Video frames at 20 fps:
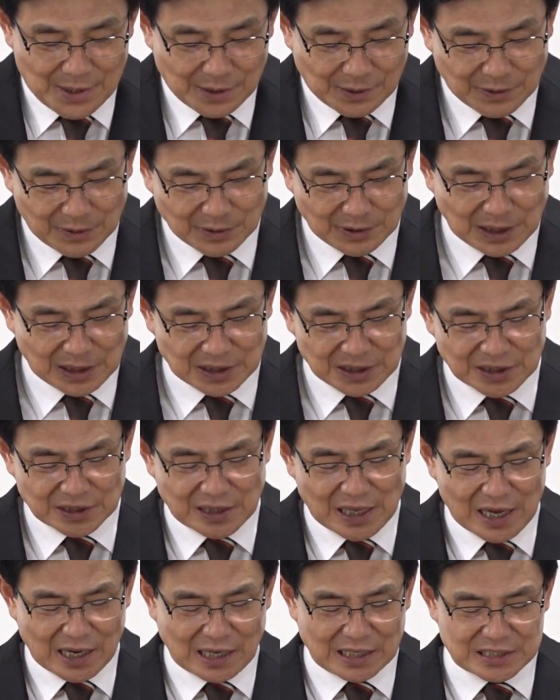그런데 이
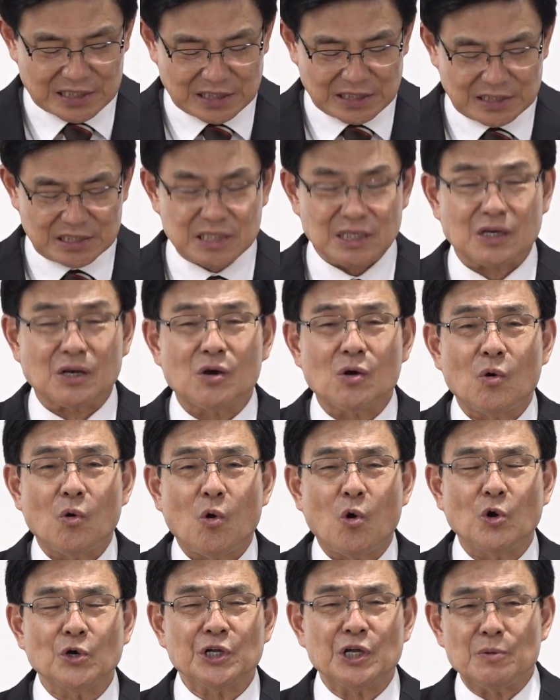네 가지, 즉
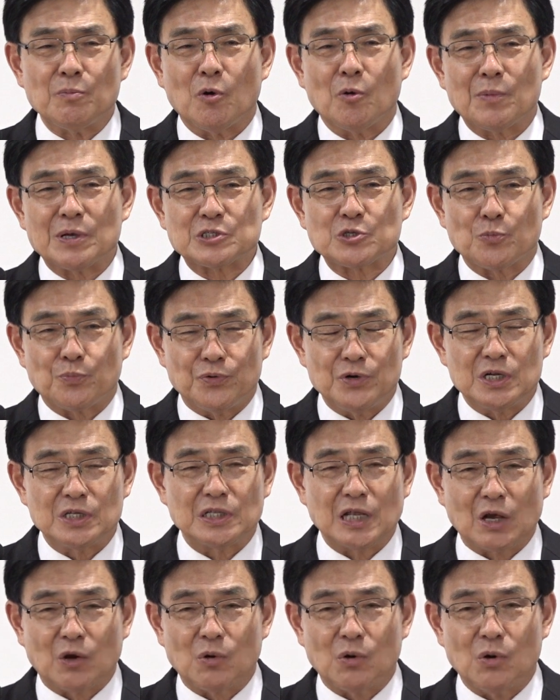혼이 몸에서
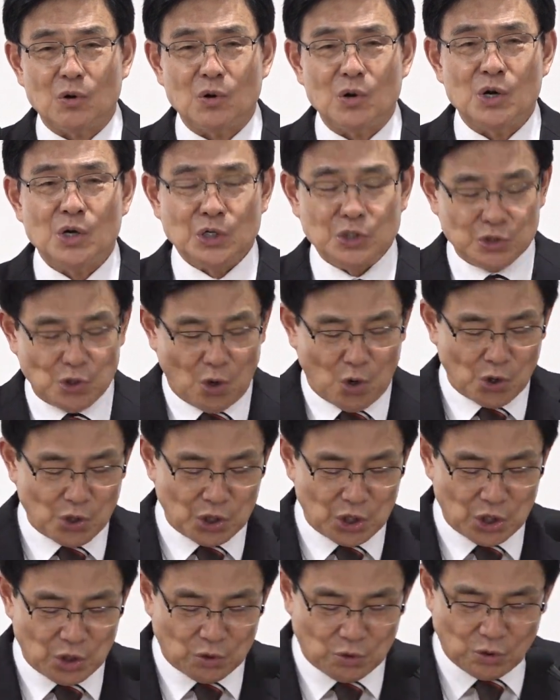분리되고
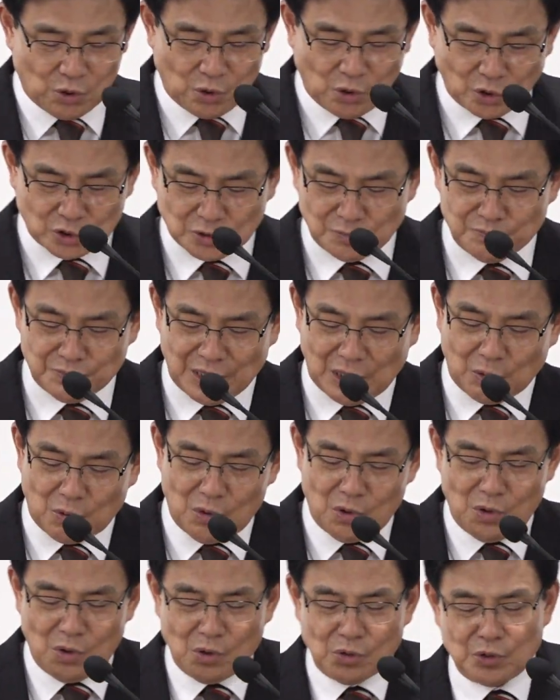영이
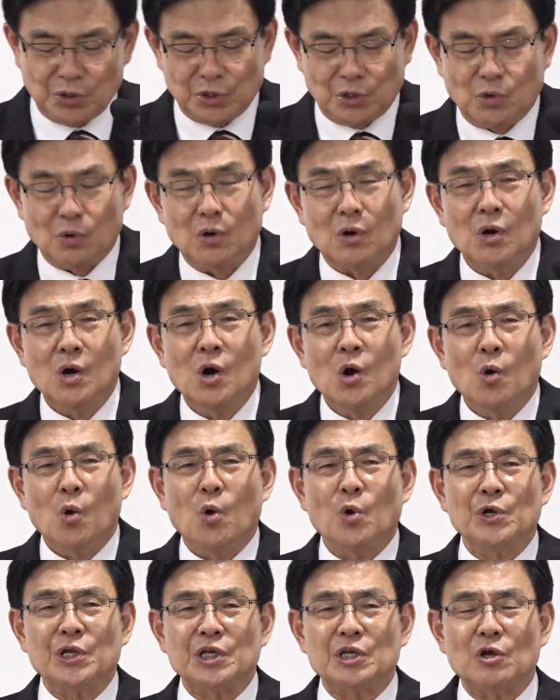거듭나고 그리고
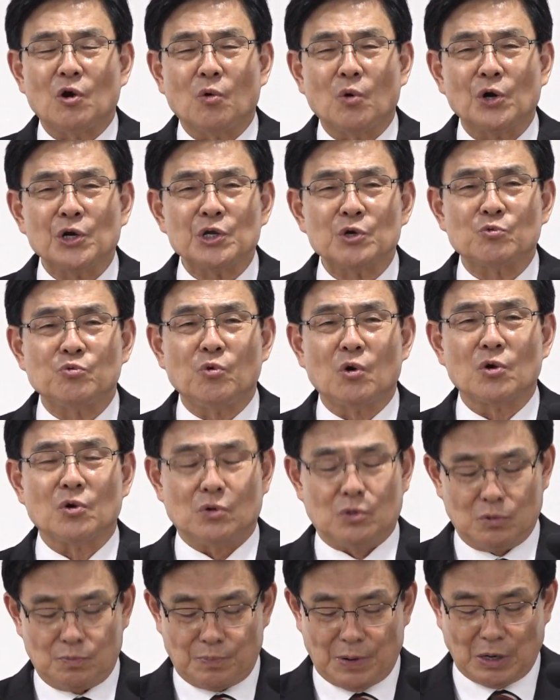혼이 영원히
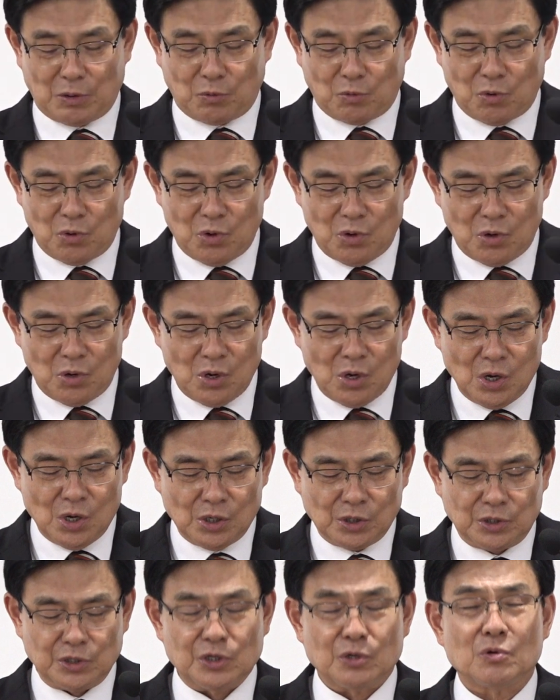구원을 받고
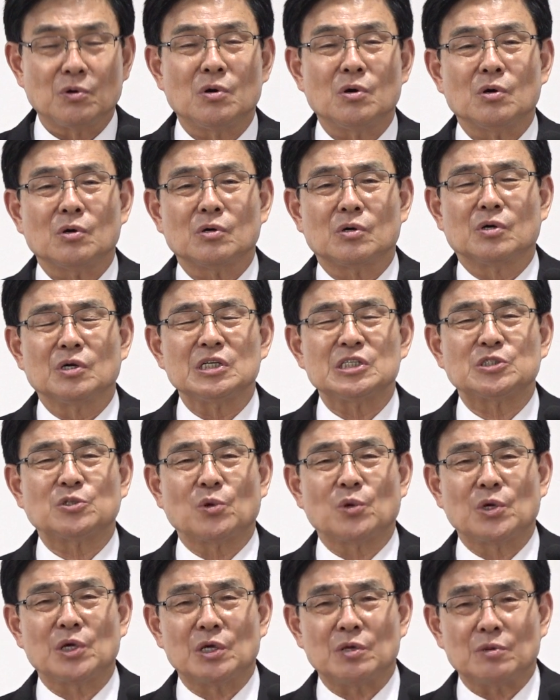그리고
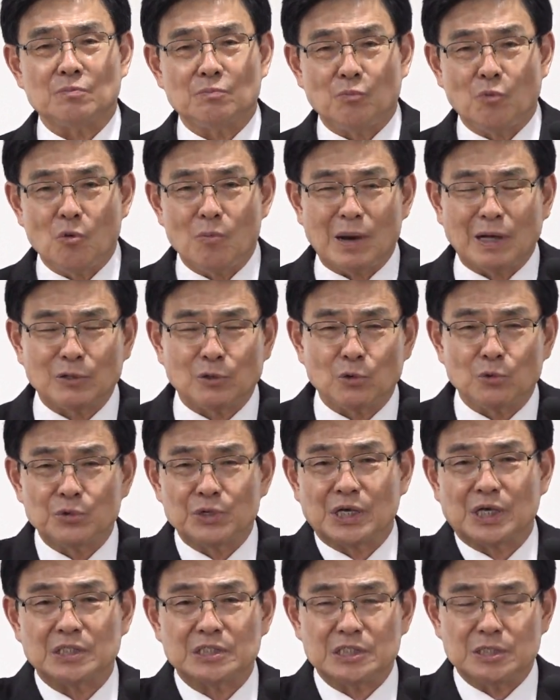그리스도의 몸 안으로
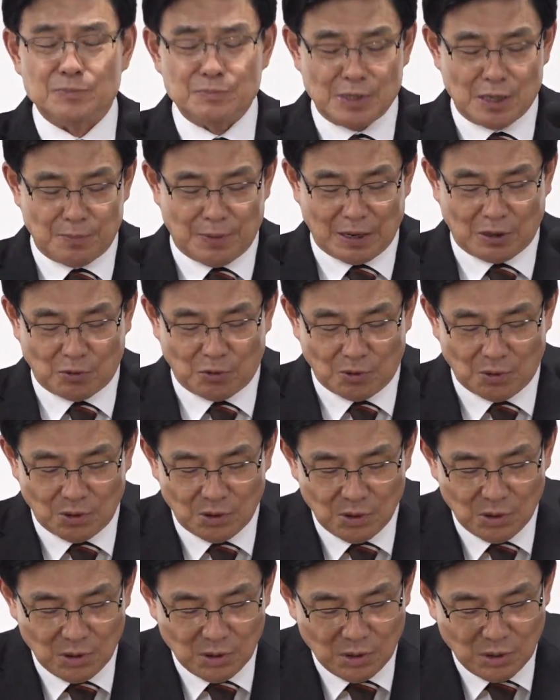우리가 침례받고
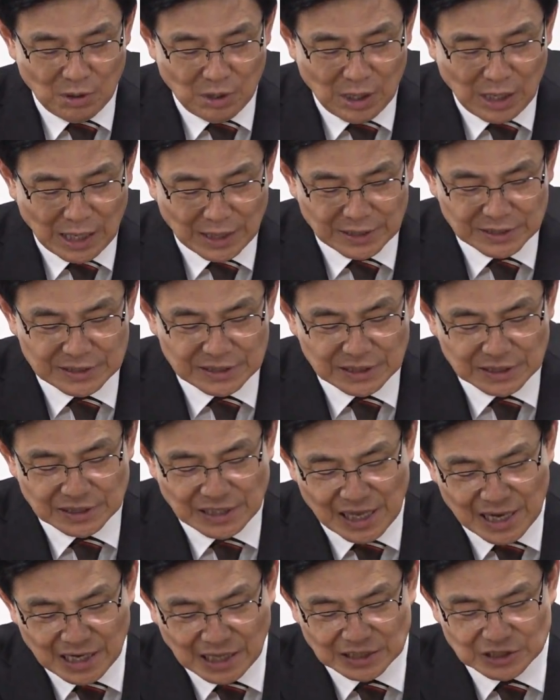하는 이
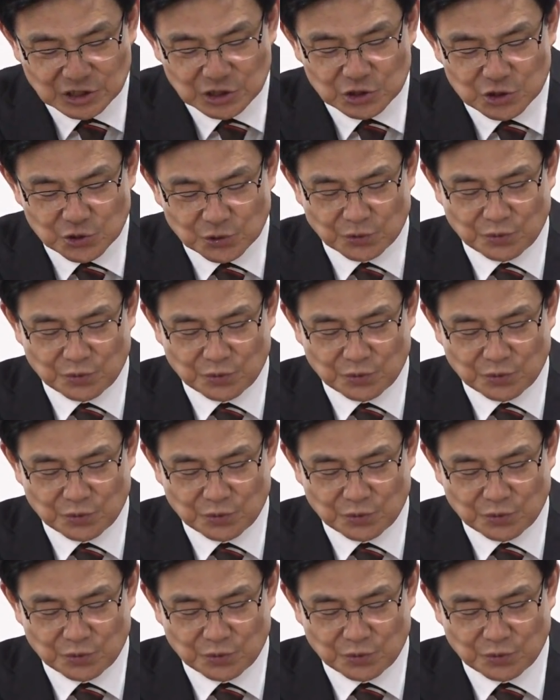네 가지